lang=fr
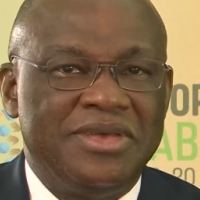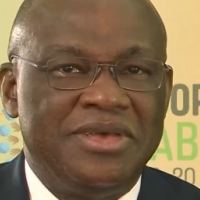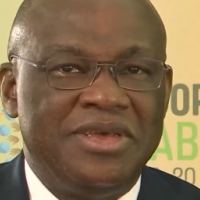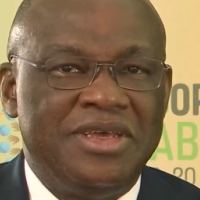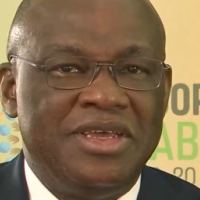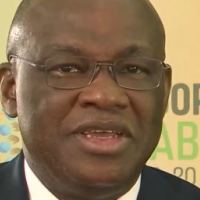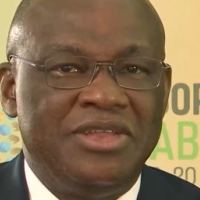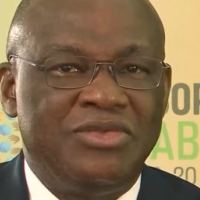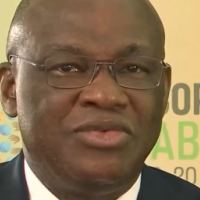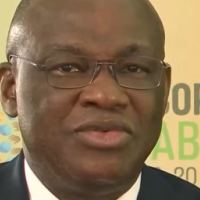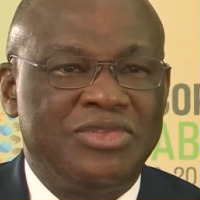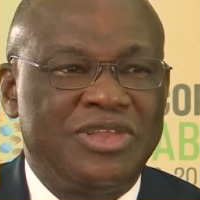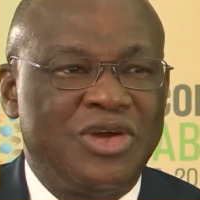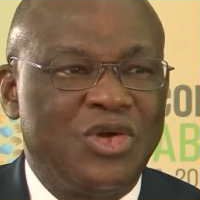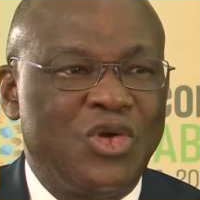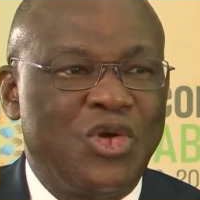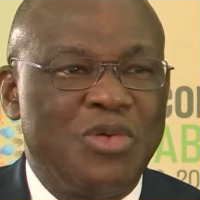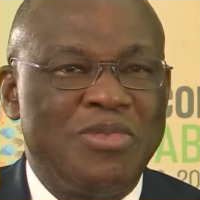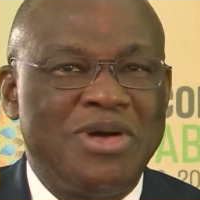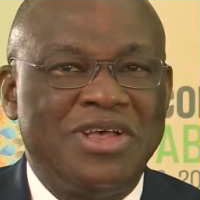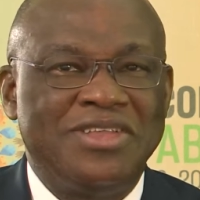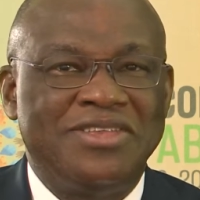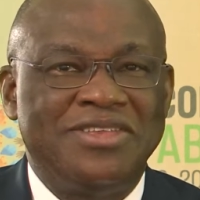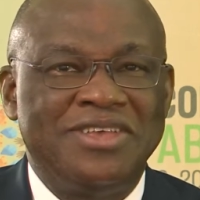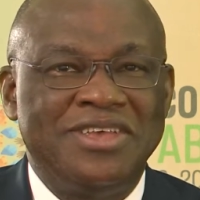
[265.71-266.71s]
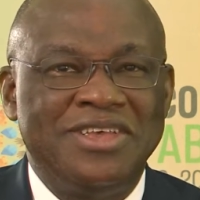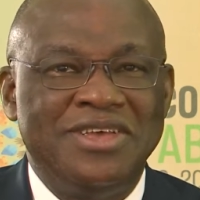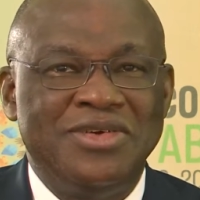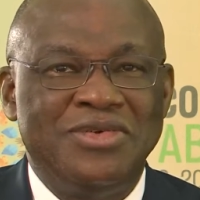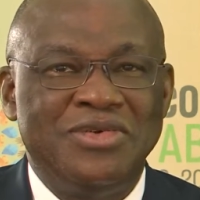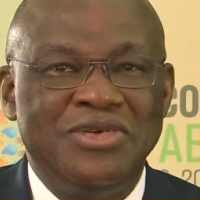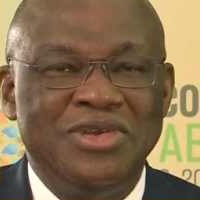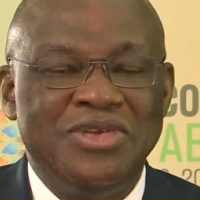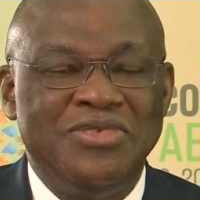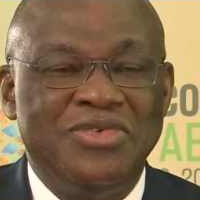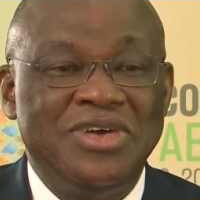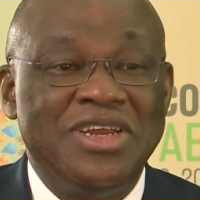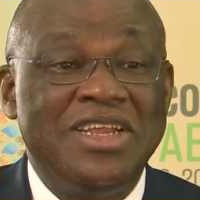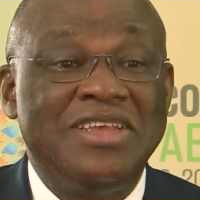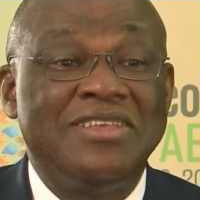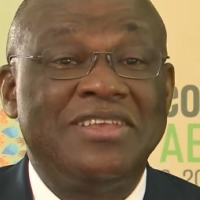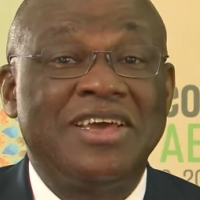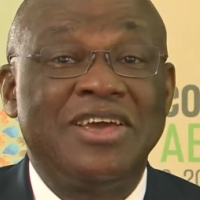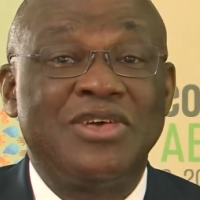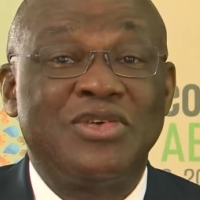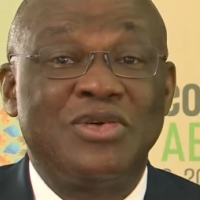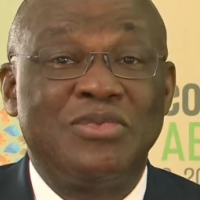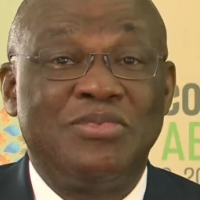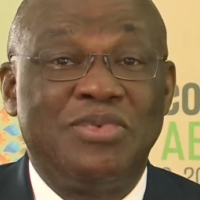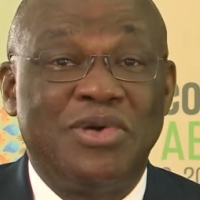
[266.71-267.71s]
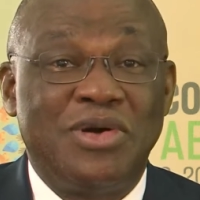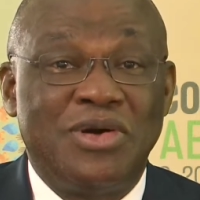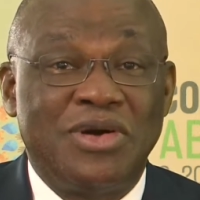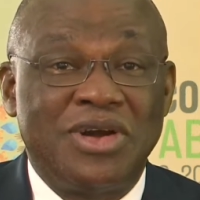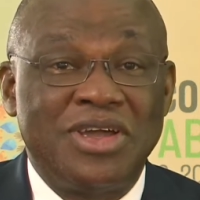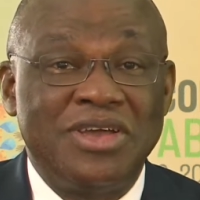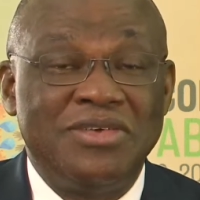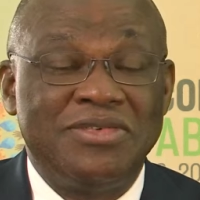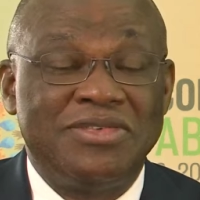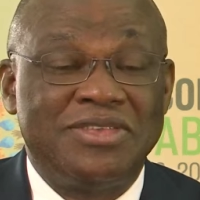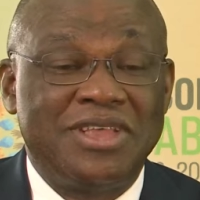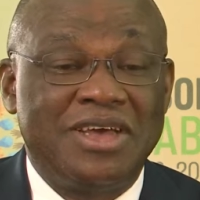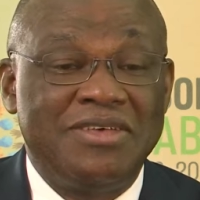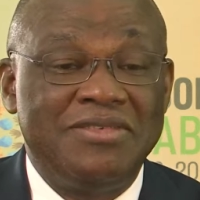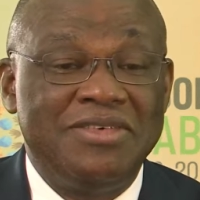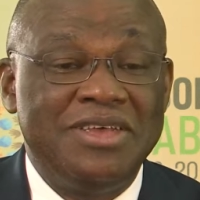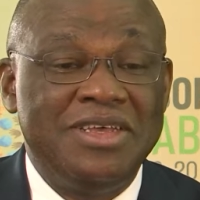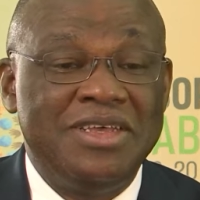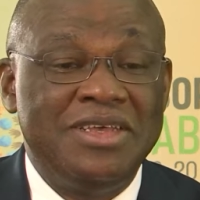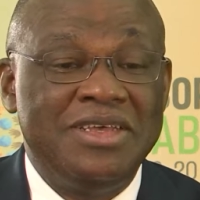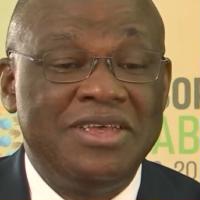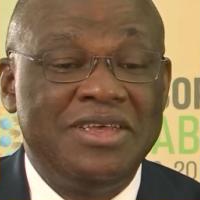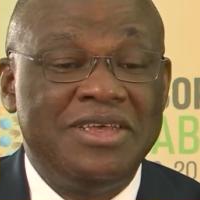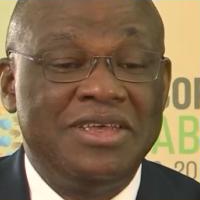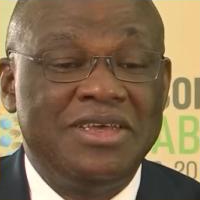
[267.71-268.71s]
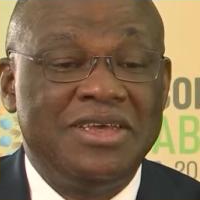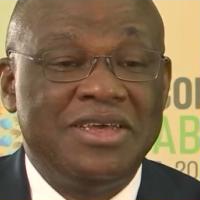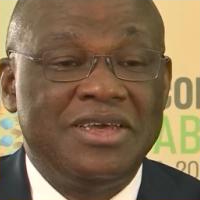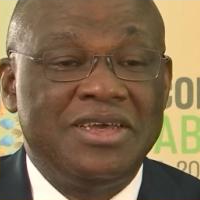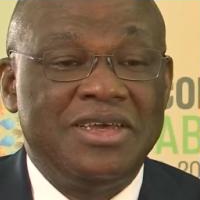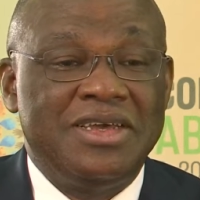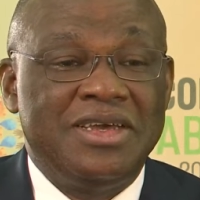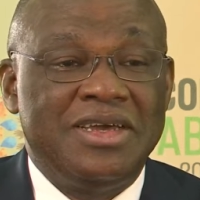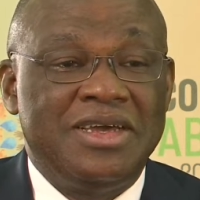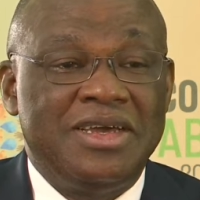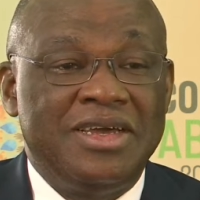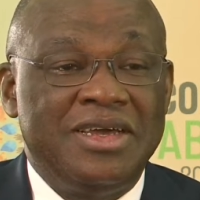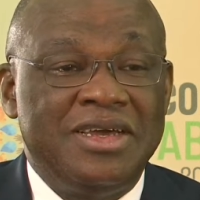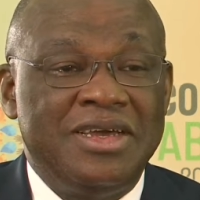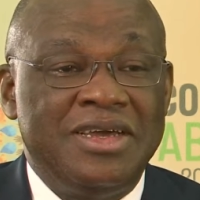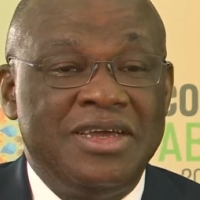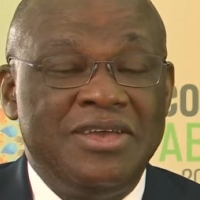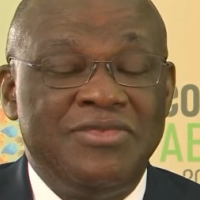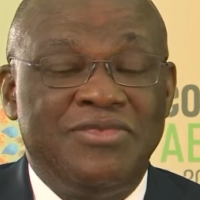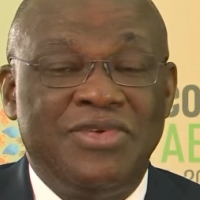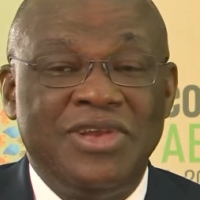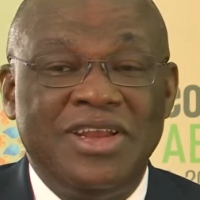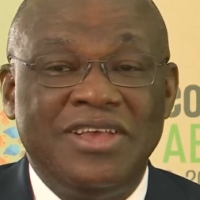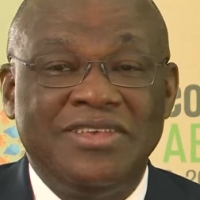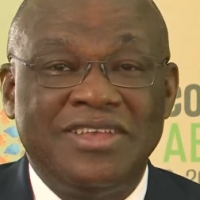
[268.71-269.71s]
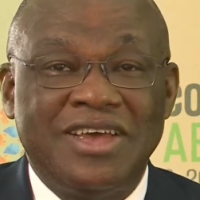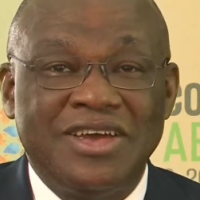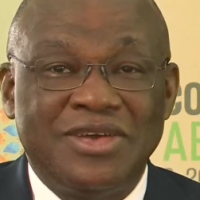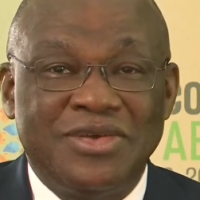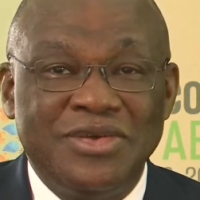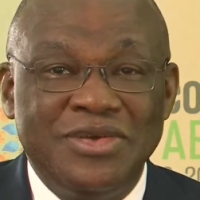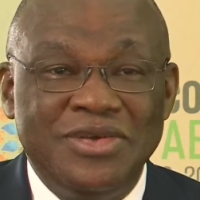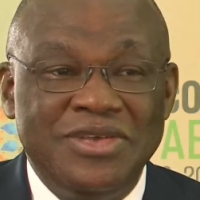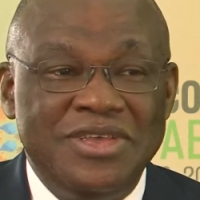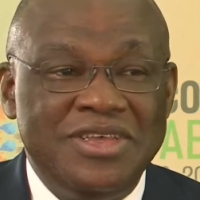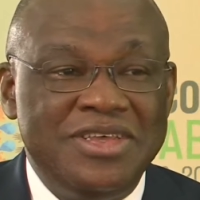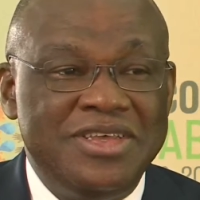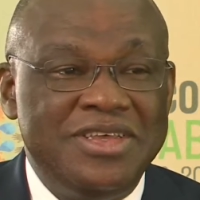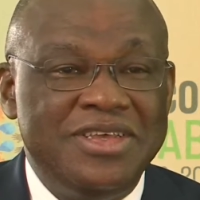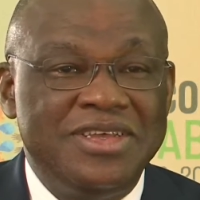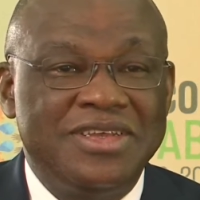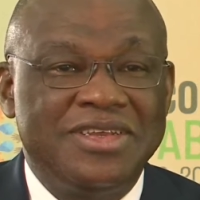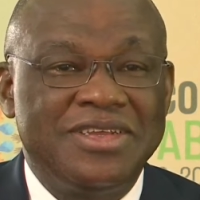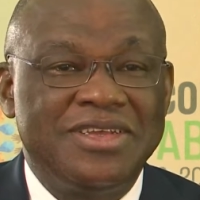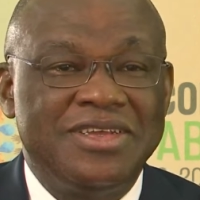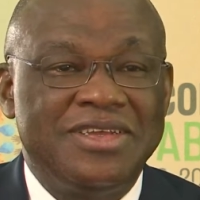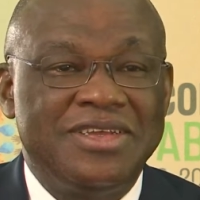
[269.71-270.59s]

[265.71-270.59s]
Et tout a commencé au niveau des aéroports. Hein. Vous savez, euh, il faut les accueillir,